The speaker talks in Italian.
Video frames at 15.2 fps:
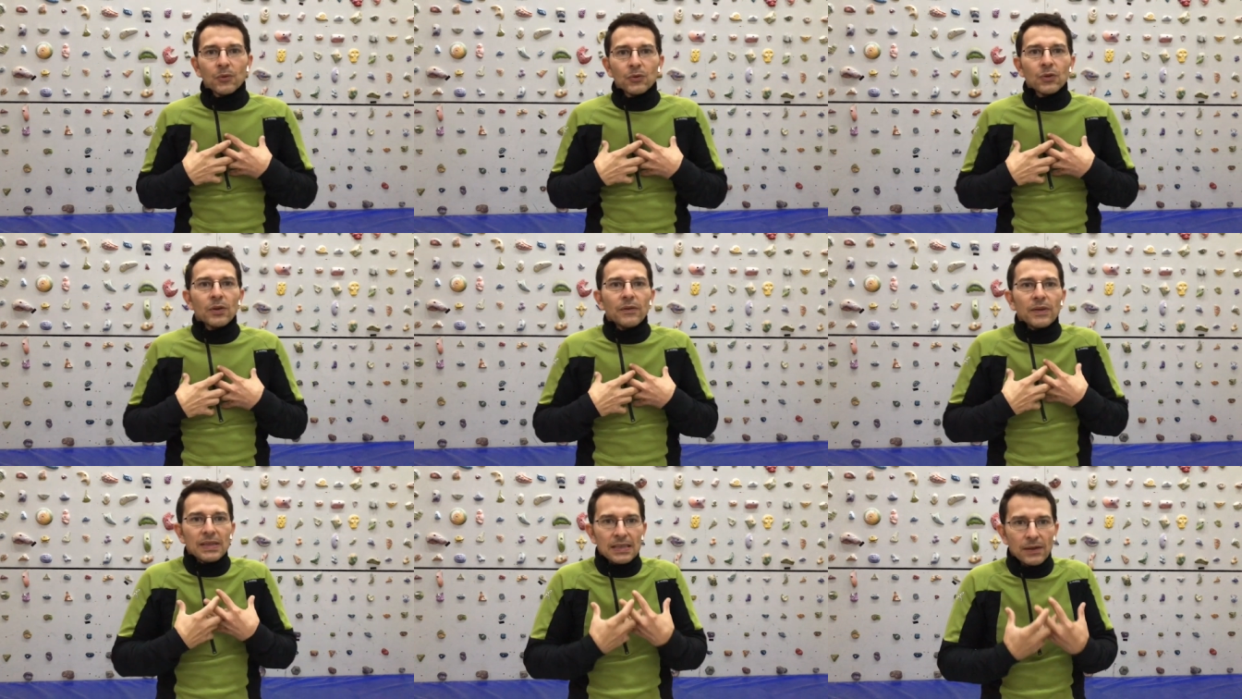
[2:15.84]
punto
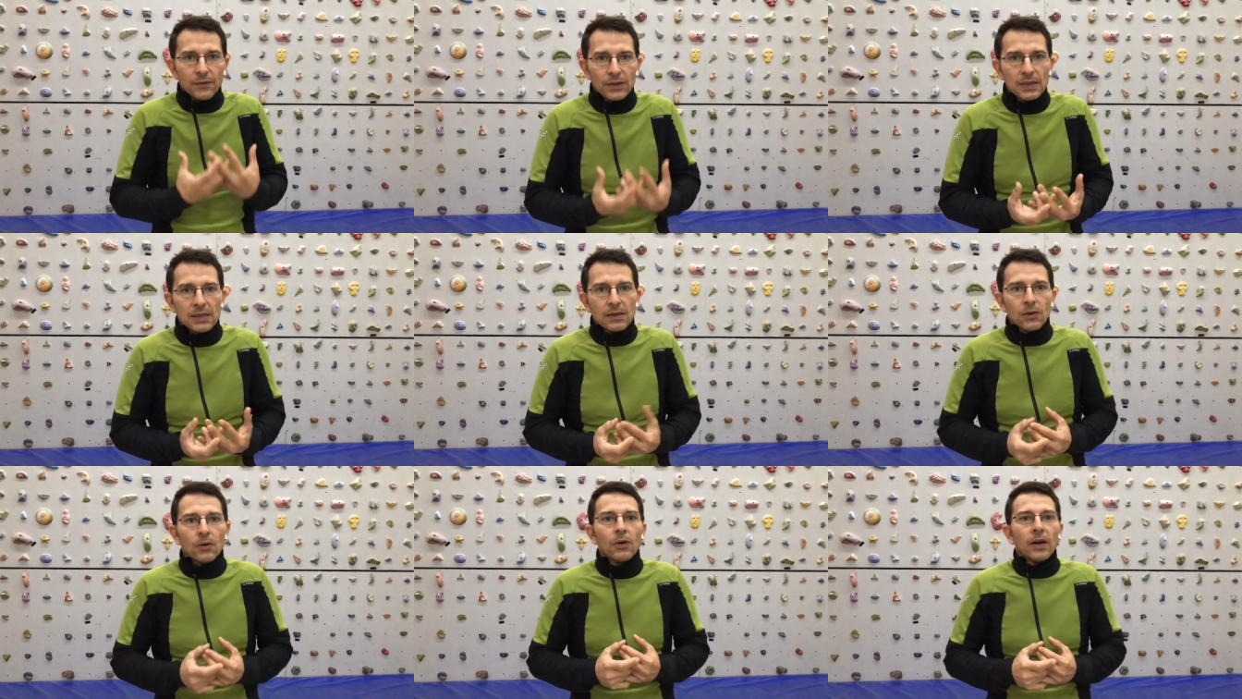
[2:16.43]
di vista
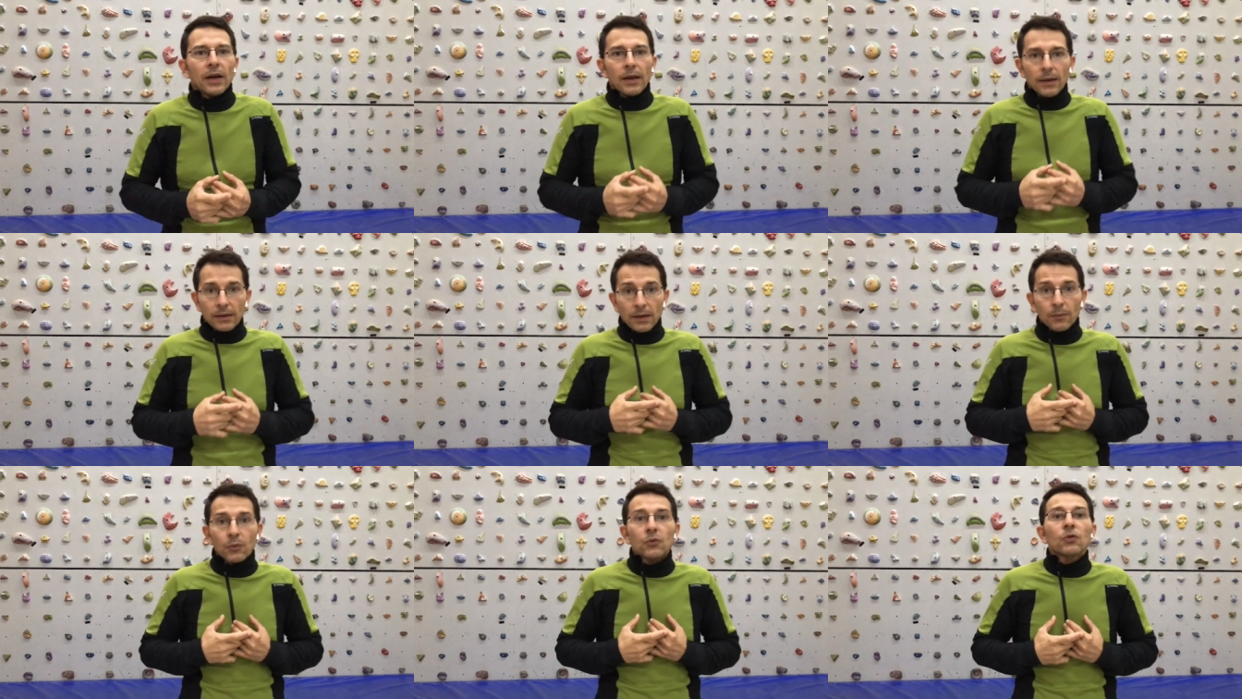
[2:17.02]
fisico e
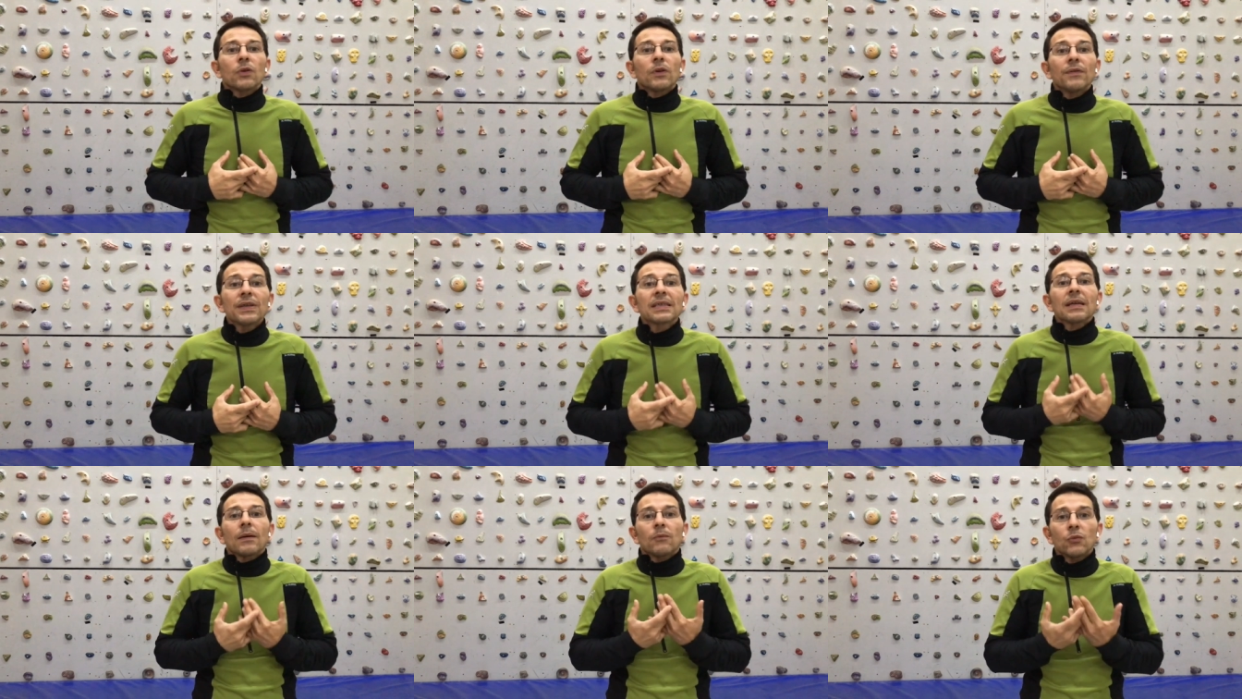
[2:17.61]
dal punto di
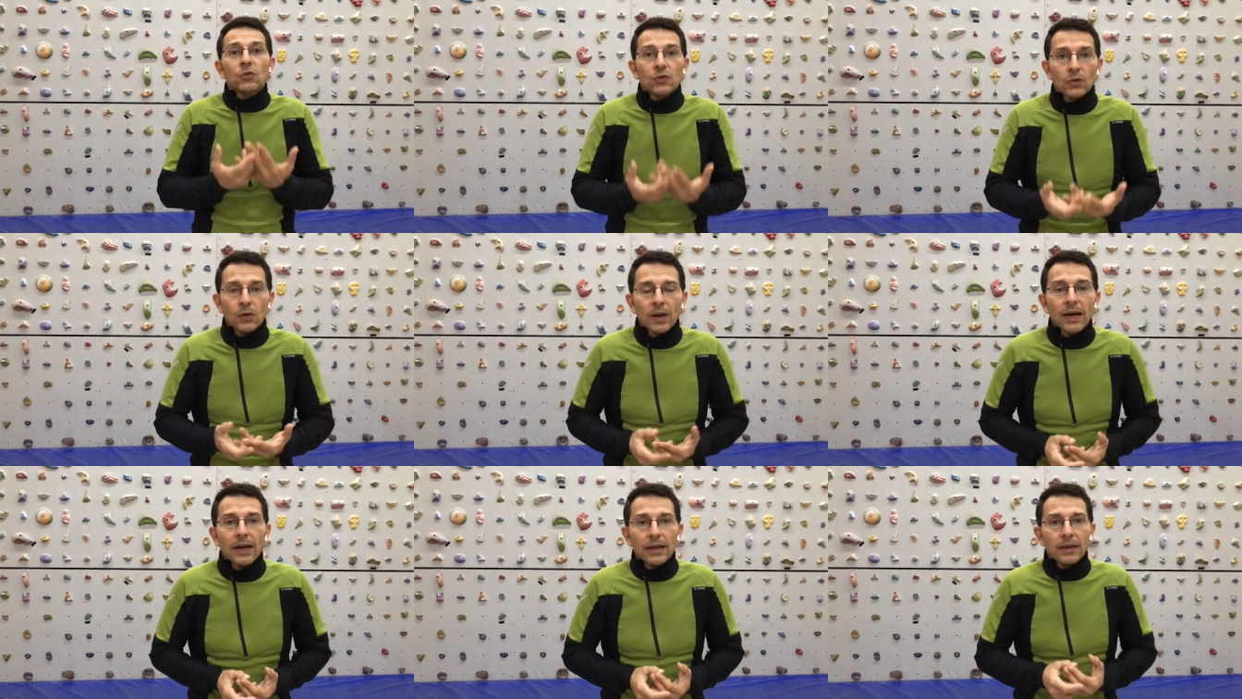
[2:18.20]
vista
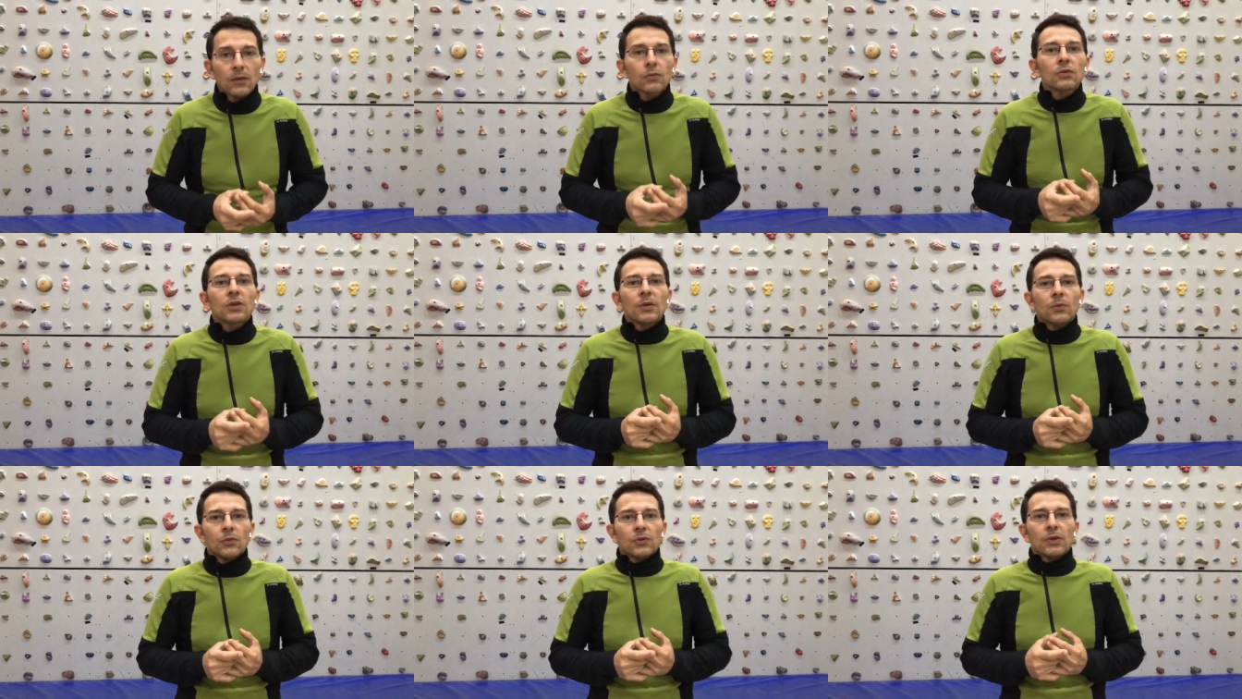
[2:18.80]
muscolare, da
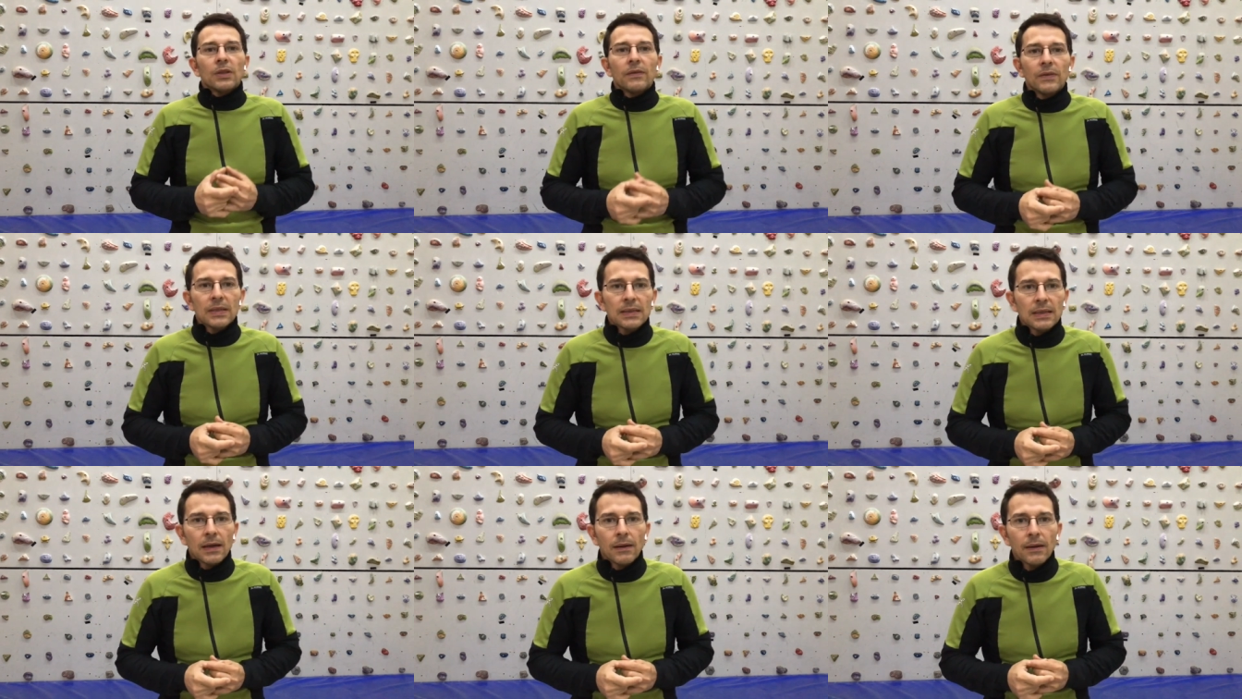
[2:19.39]
tutti i punti di
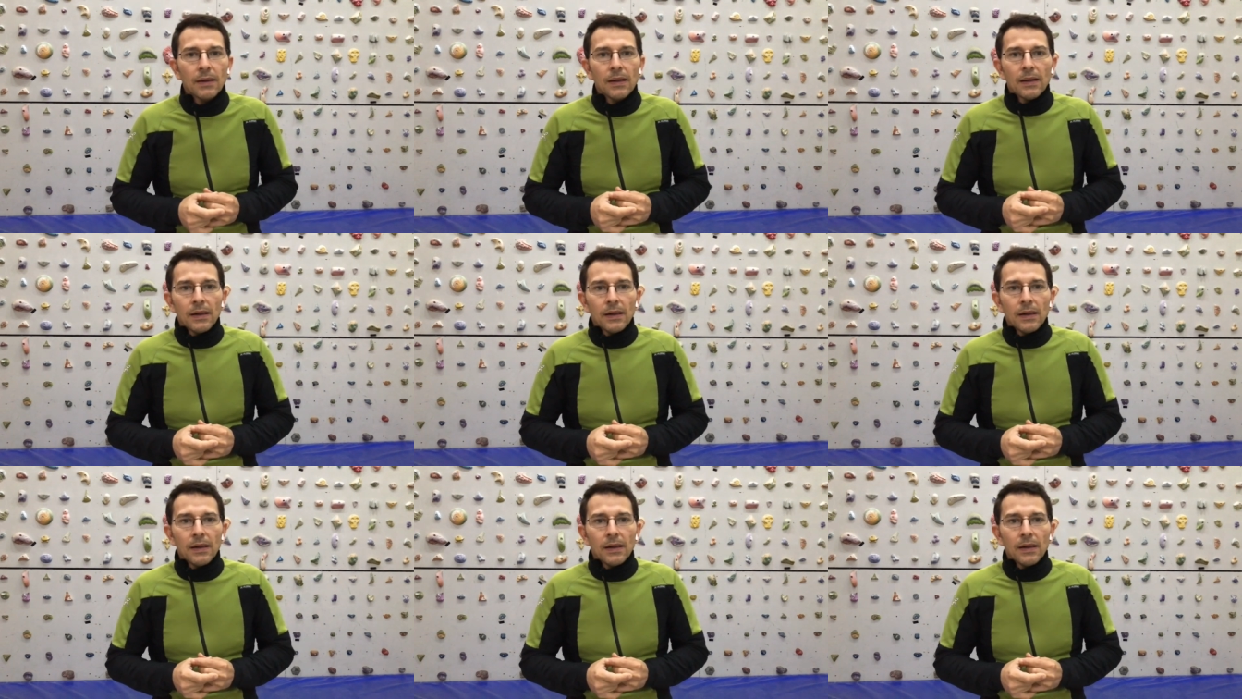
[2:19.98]
vista.